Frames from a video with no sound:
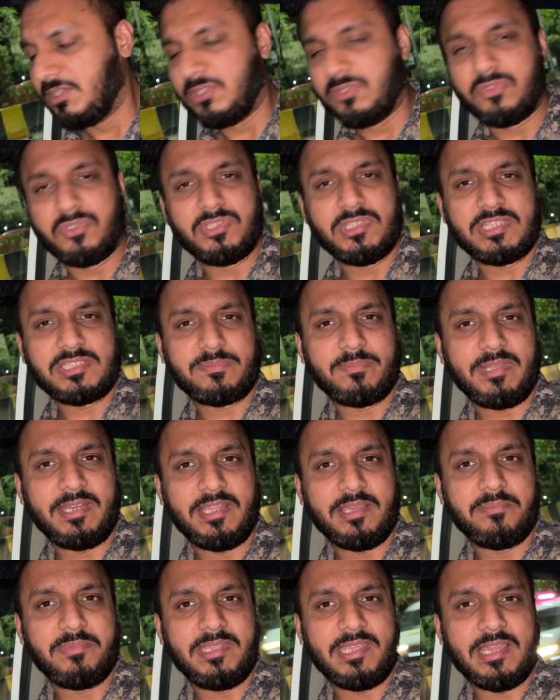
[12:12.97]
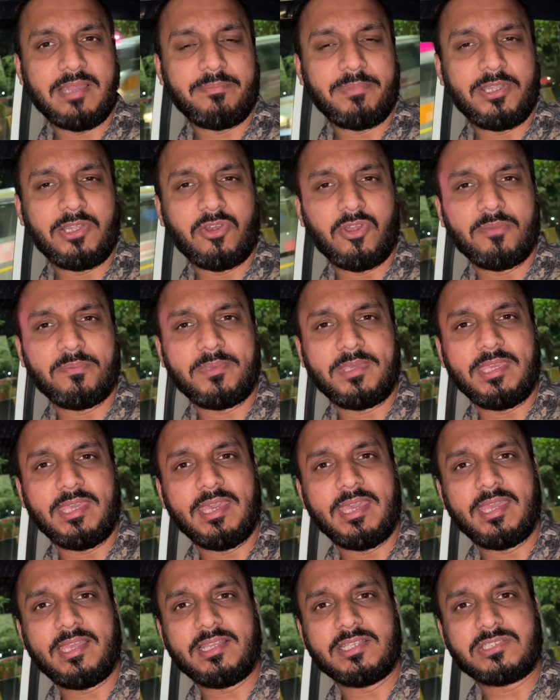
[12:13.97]
तो जस्ट मैंने अभी यहाँ पे ड्रॉप किया
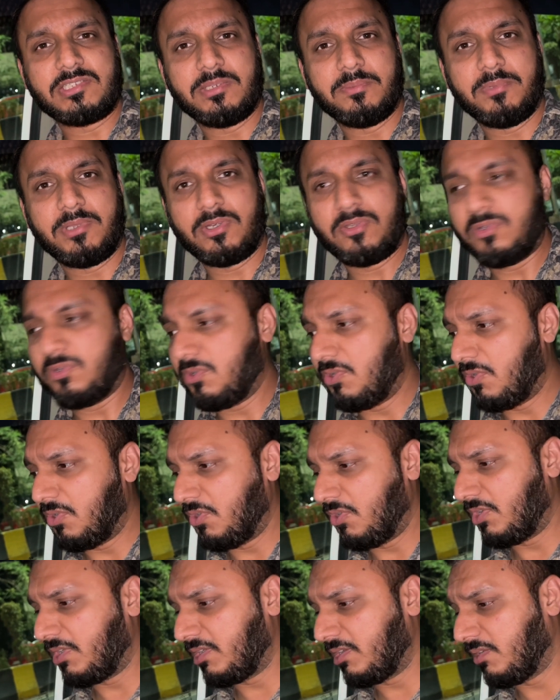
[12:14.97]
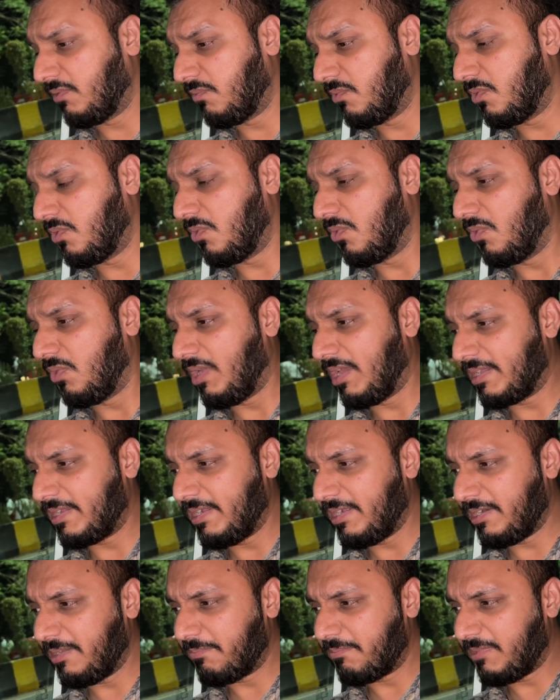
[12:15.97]
है कस्टमर को और वो ओला
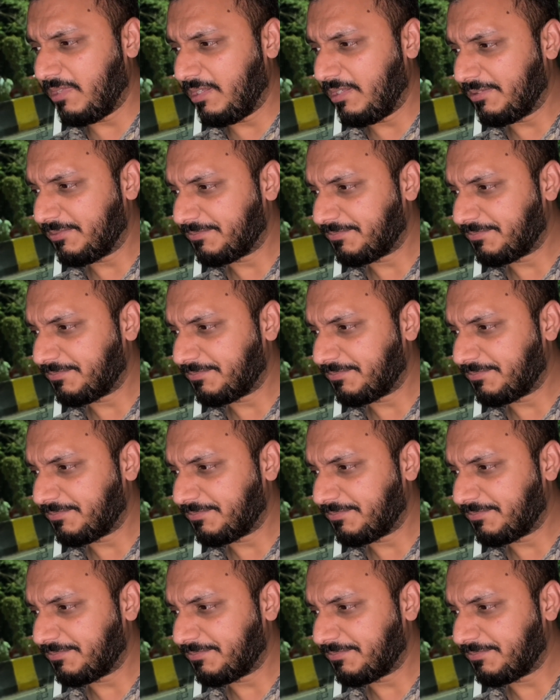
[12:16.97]
की ट्रिप थी